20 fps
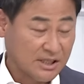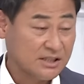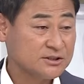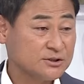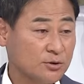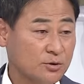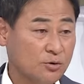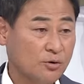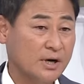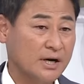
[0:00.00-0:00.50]

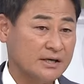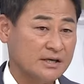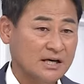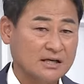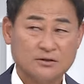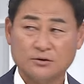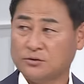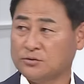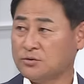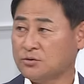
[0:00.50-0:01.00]
勝5敗
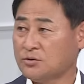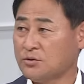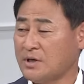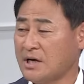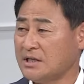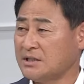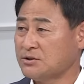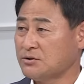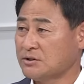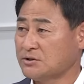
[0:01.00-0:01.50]
ヤクルトとの
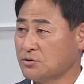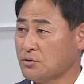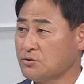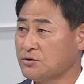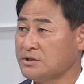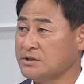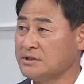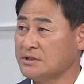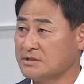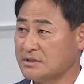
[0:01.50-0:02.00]
相性がすご
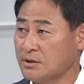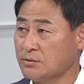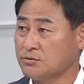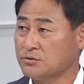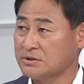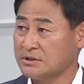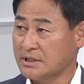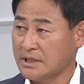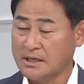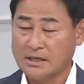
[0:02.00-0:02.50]
くいいんですね、今
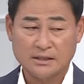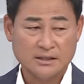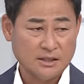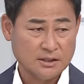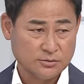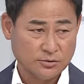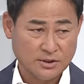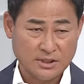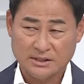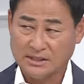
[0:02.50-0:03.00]
年、はい、でそれ